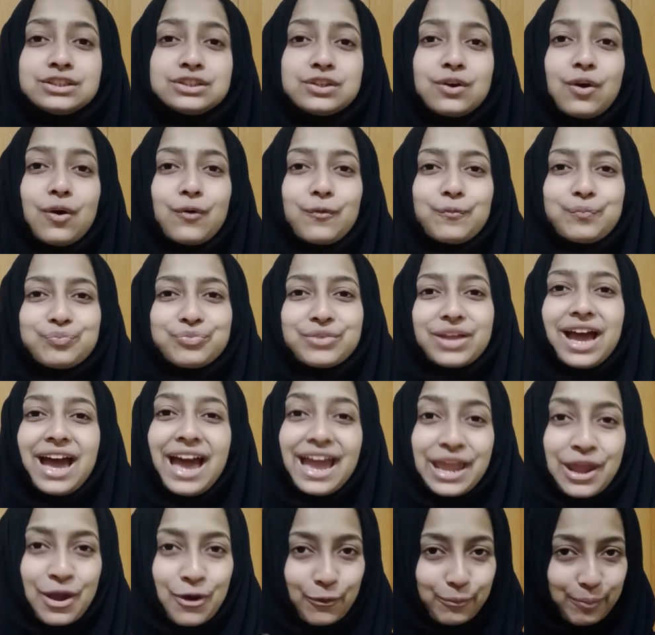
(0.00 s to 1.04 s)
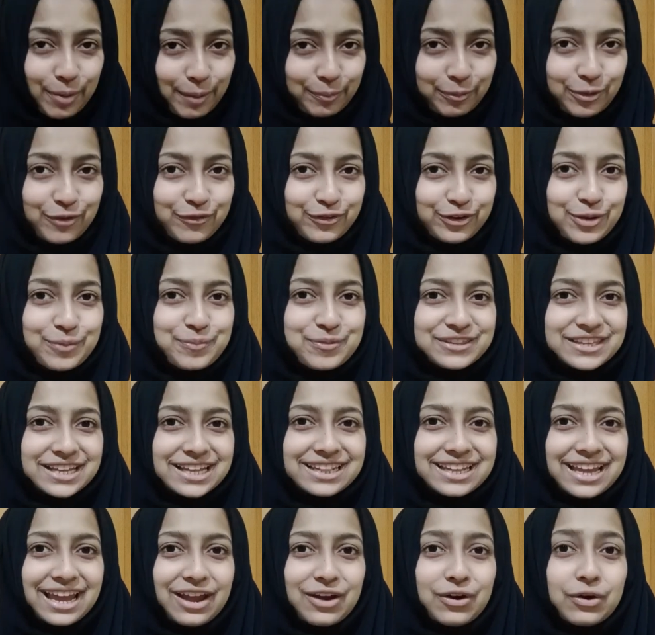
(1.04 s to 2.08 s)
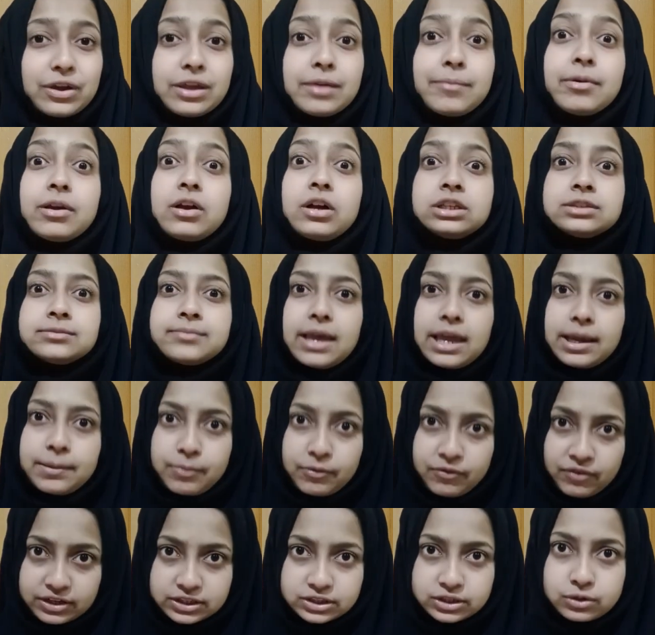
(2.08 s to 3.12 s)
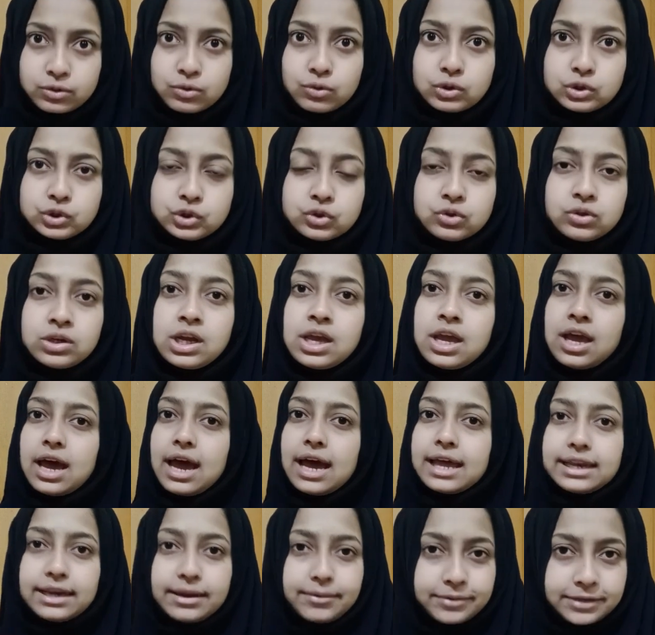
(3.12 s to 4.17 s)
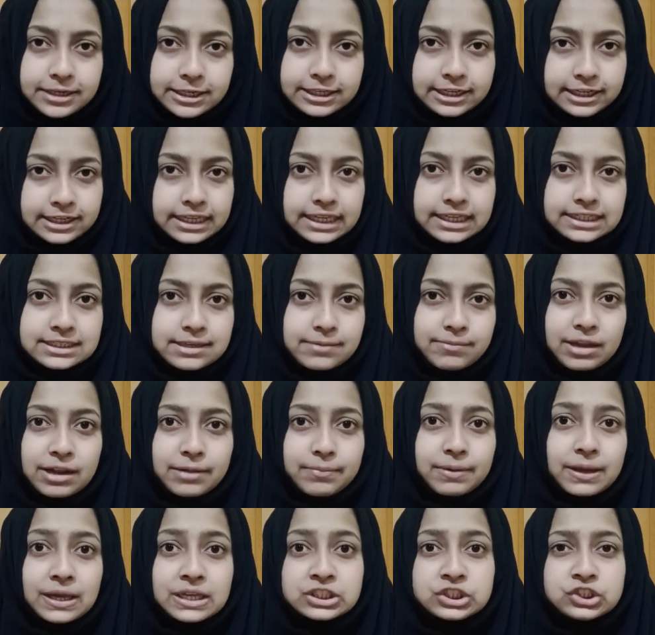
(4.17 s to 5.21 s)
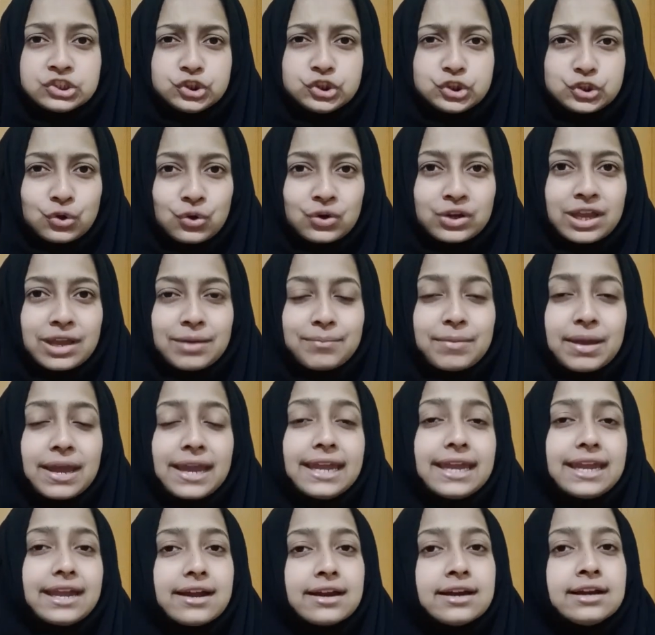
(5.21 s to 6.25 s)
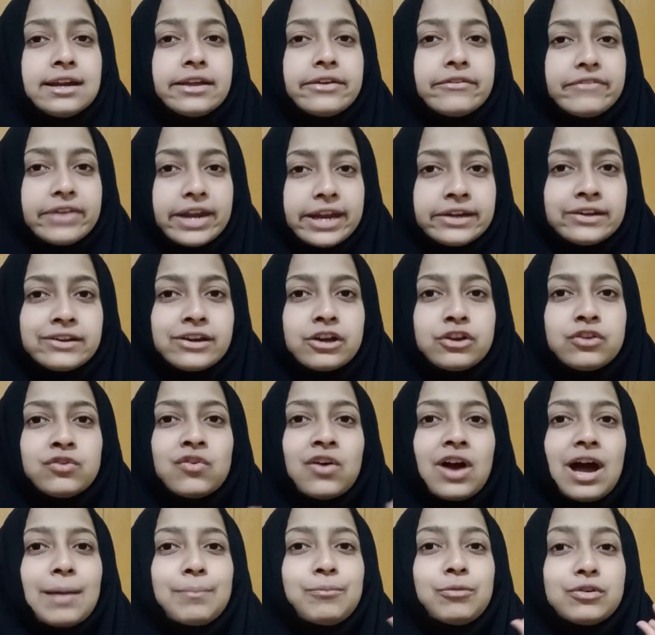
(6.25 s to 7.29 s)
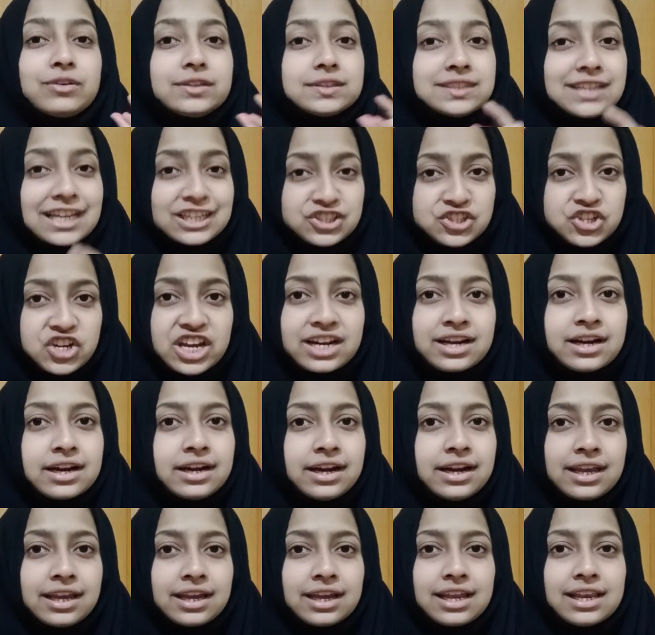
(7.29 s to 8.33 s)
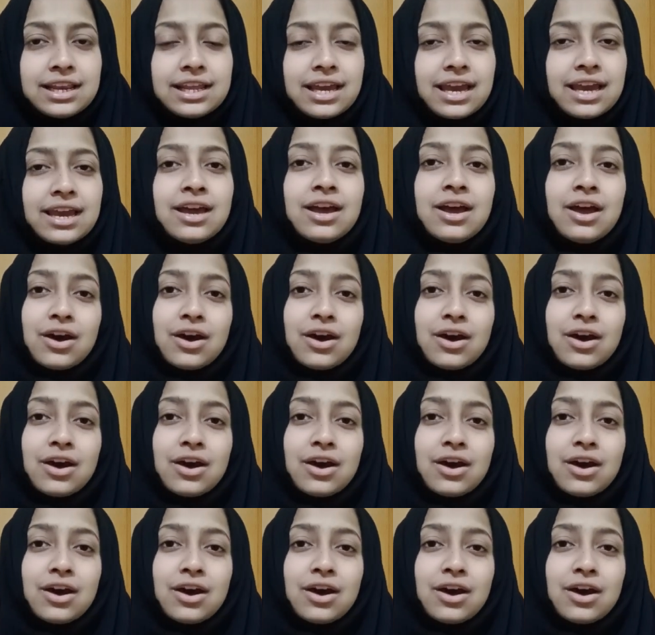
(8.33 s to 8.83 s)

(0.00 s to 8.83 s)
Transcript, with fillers: सो so, आई होप आपकी वीडियो पसंद आई होगी बिकॉज मैं एक प्रोफेशनल कोच हूँ अनलिमिटेड टेक्निक्स है मेरे पास जो कि मैं ईगरली वेट कर रही हूँ आप लोगों के साथ शेयर करने के लिए